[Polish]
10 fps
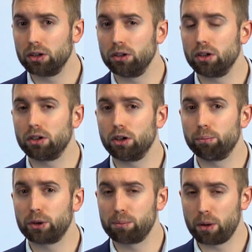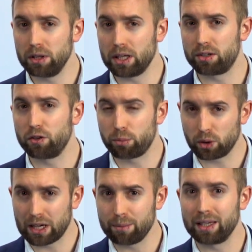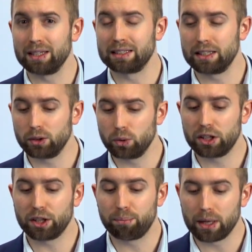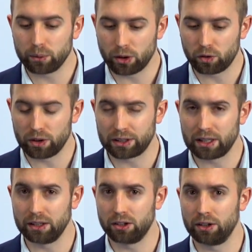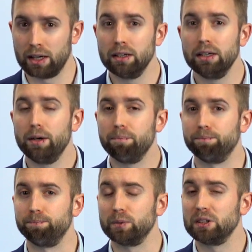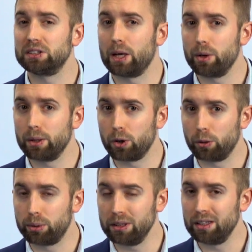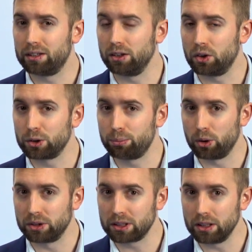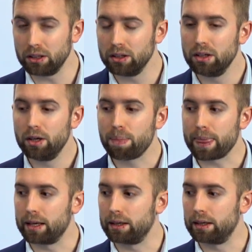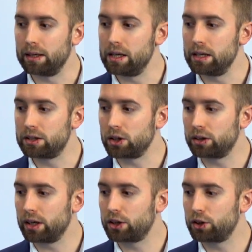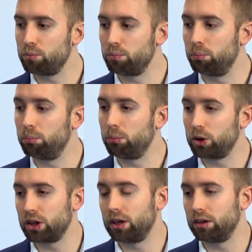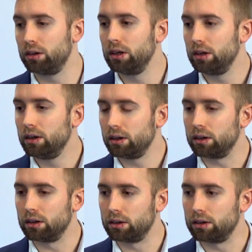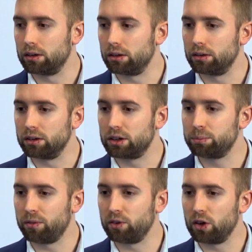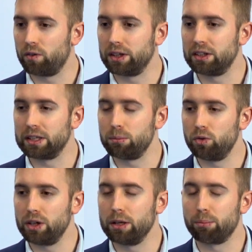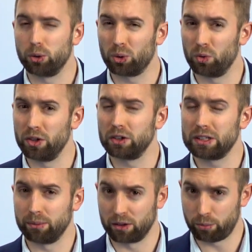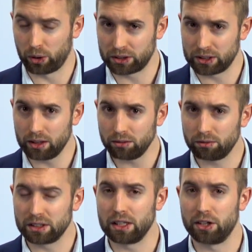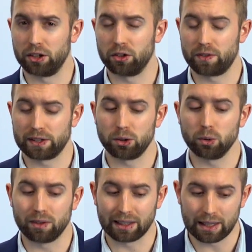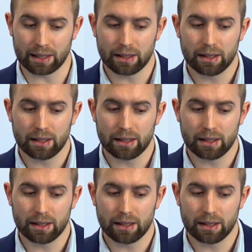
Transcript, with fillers: no to przypominam, że w programie znajduje się pełna oferta Itona mm, z całej Europy, nie tylko z Polski, co też może spowodować zamówienie produktów niedostępnych w Polsce, więc należy na to zwracać uwagę.